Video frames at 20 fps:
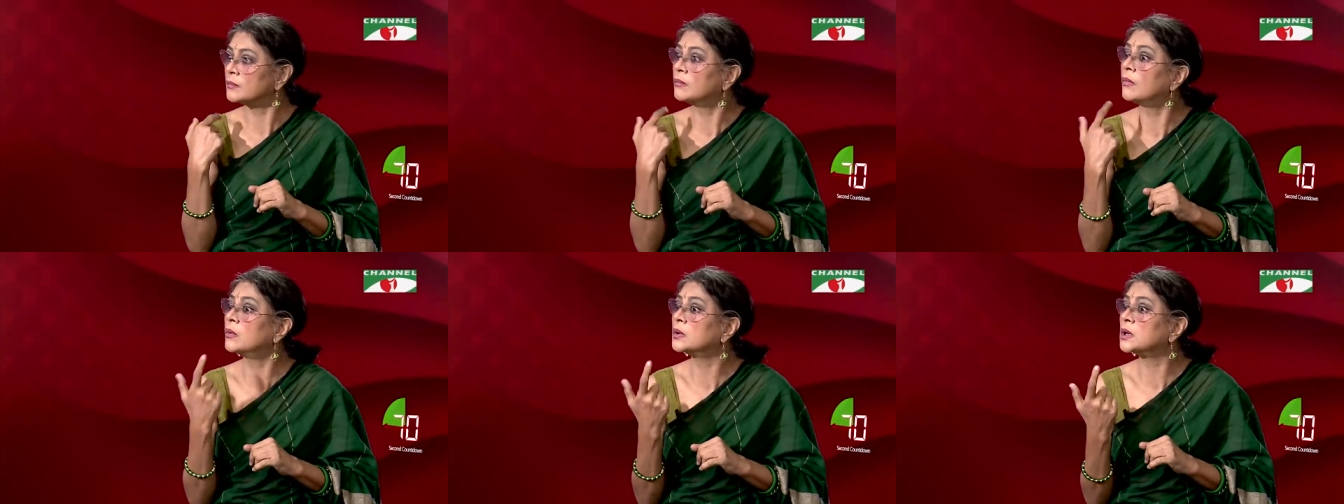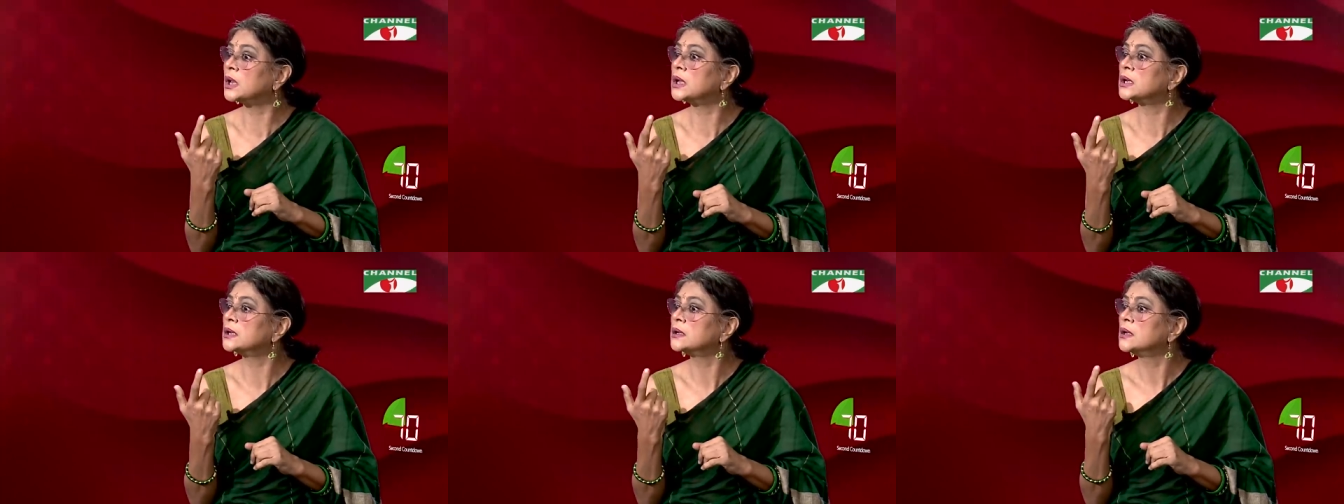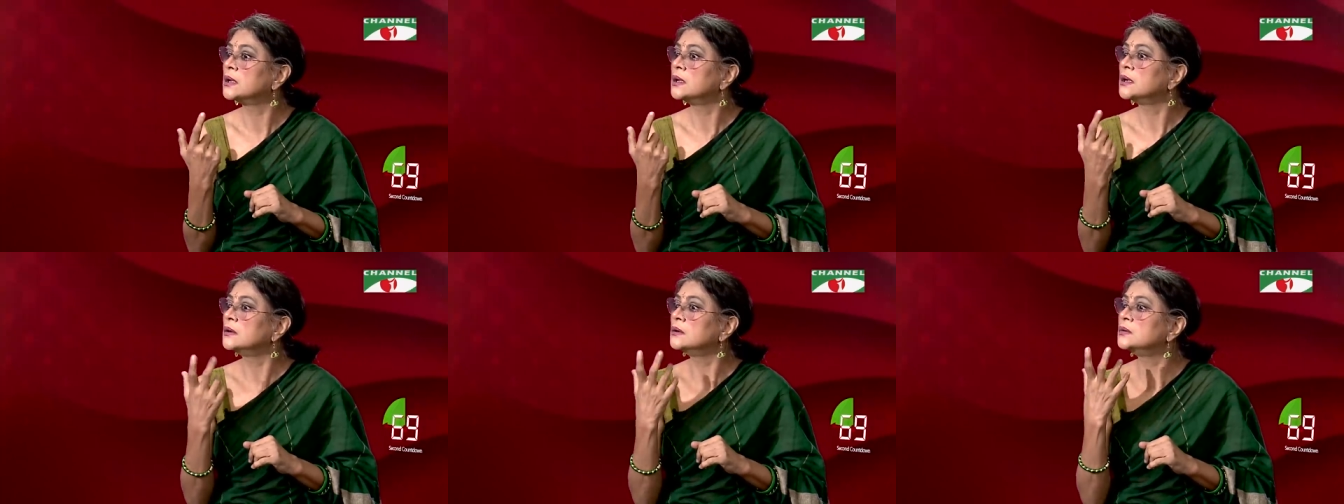মনের
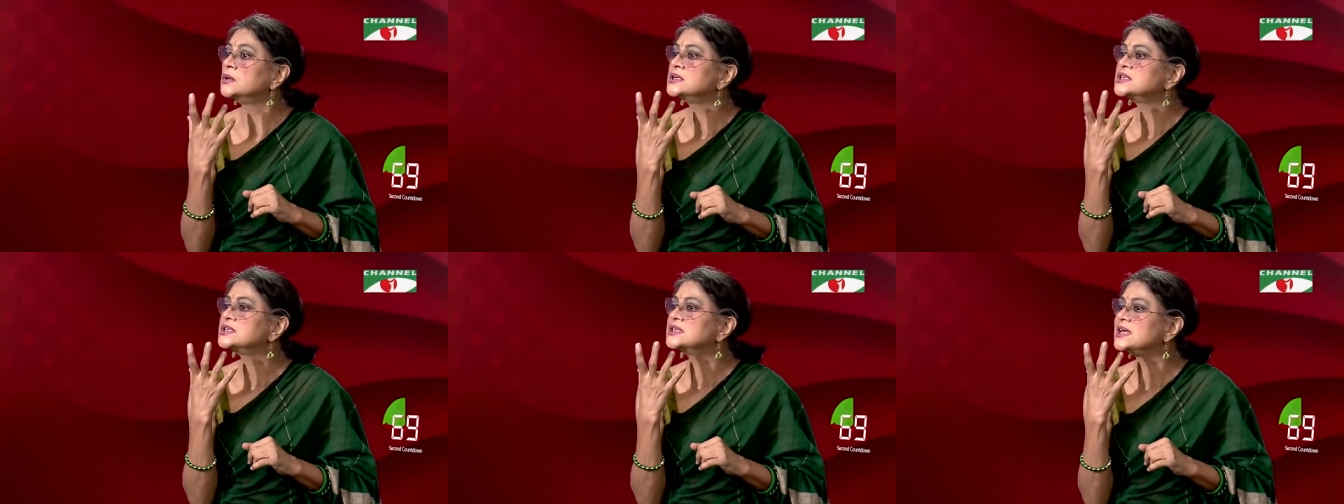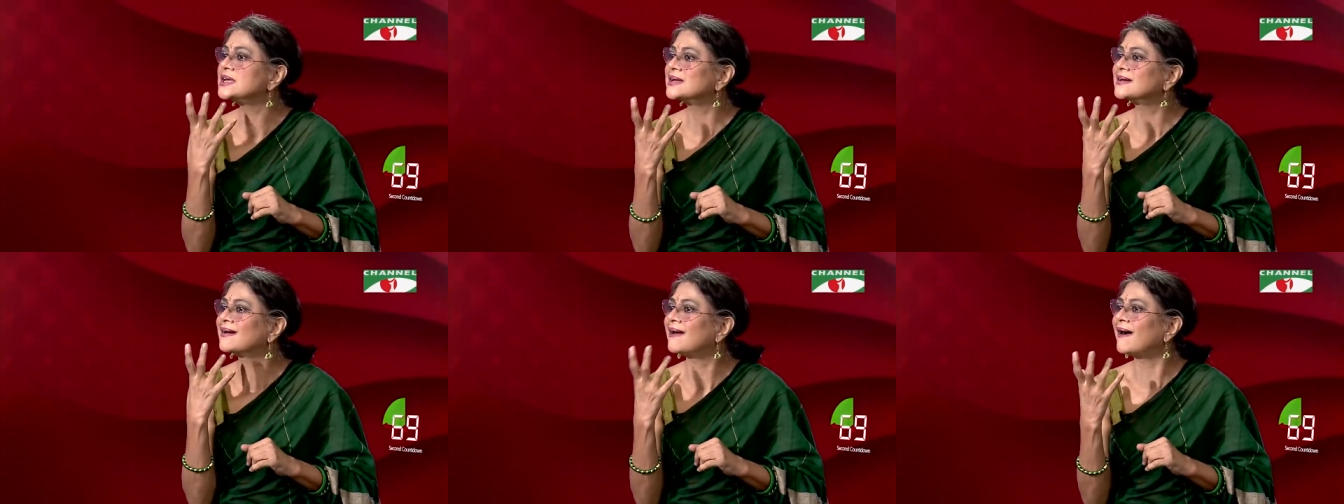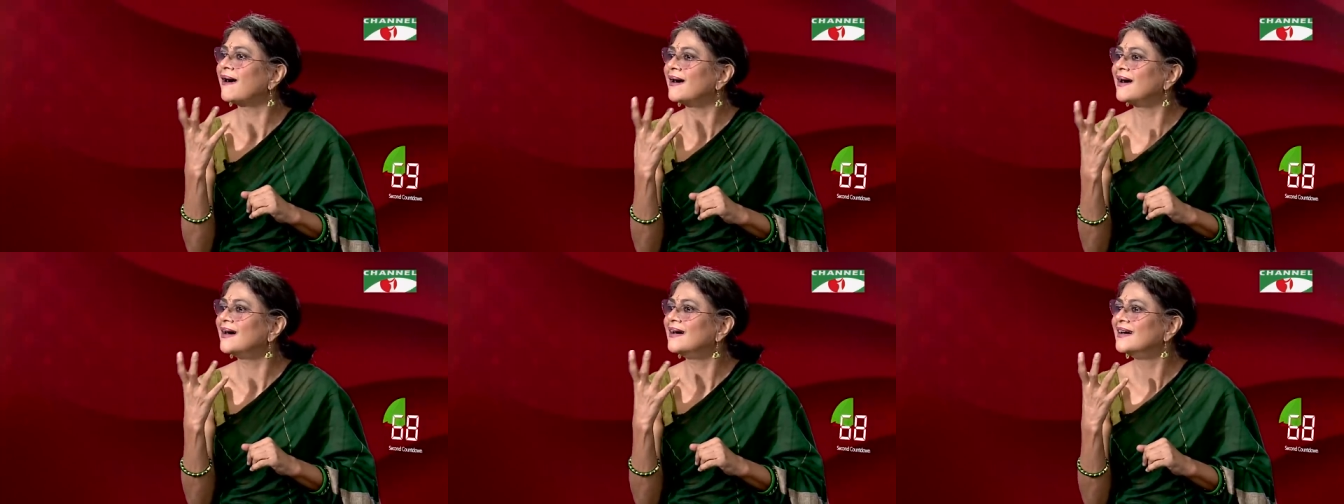ওই
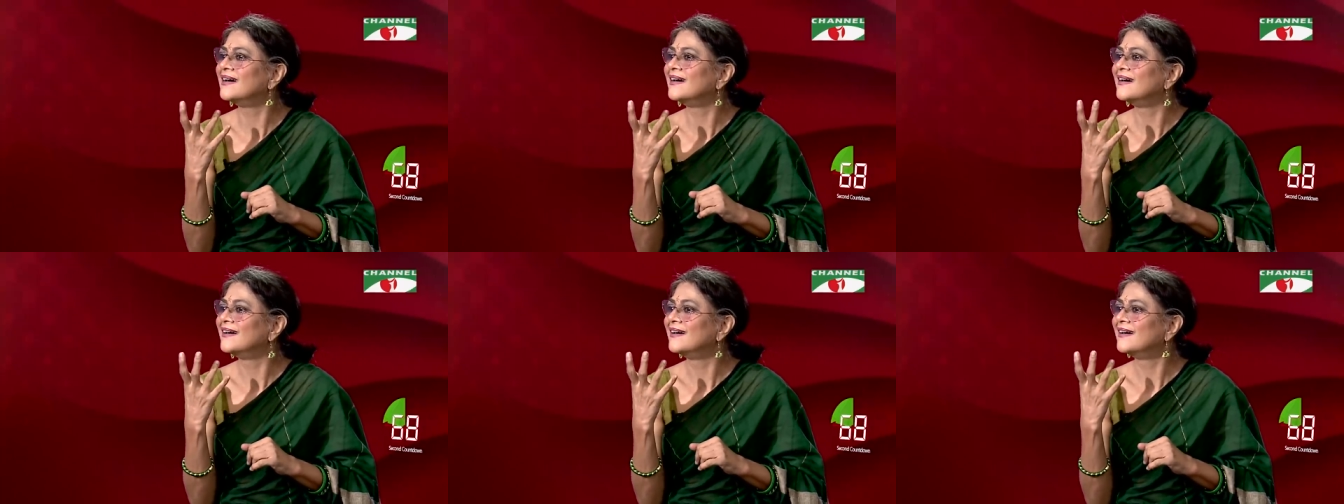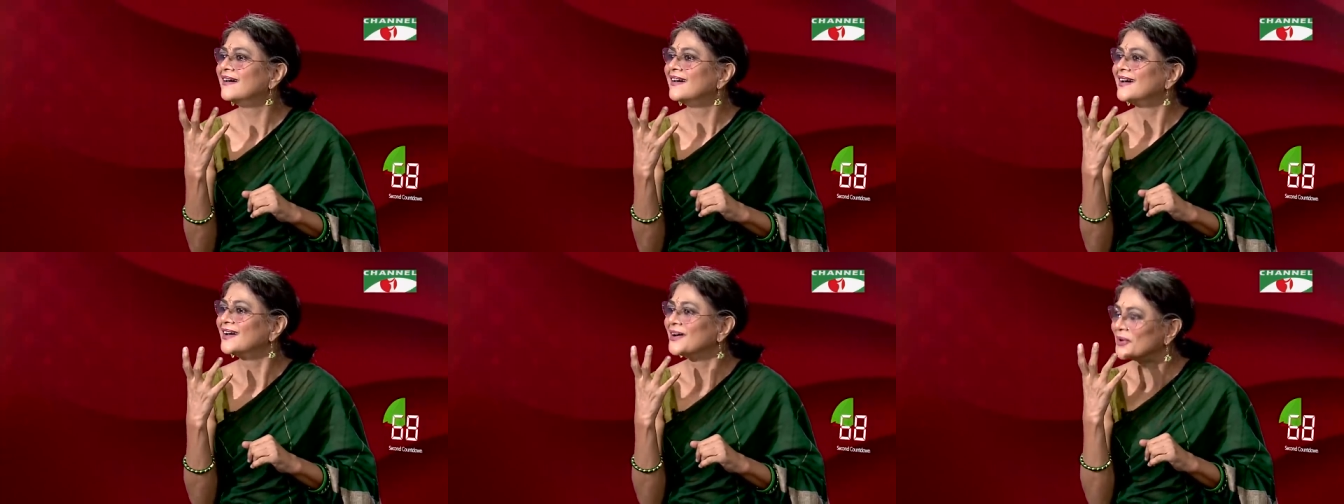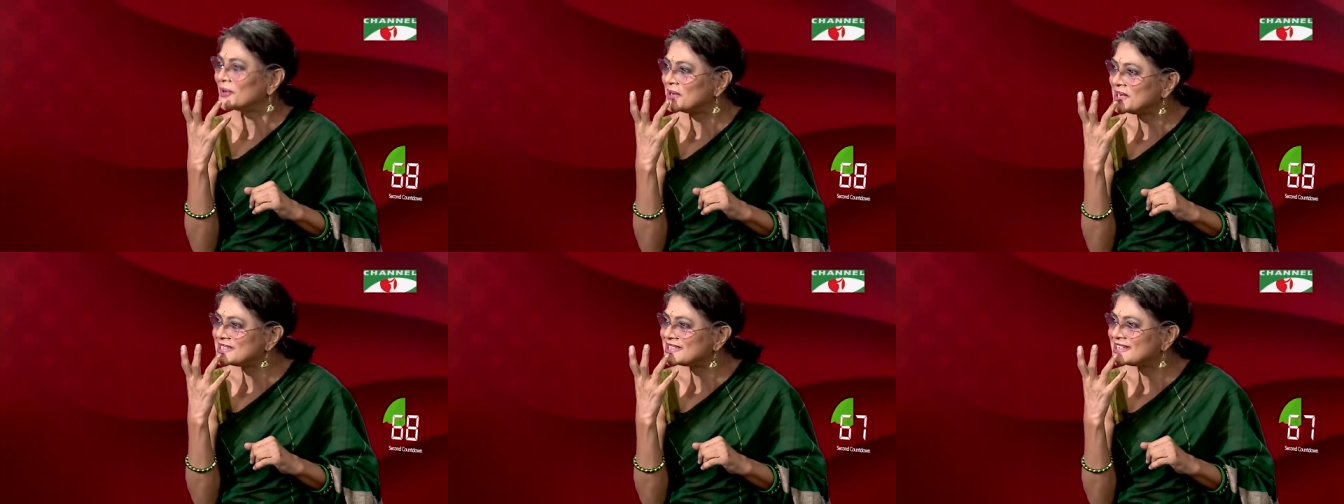শিক্ষা ওই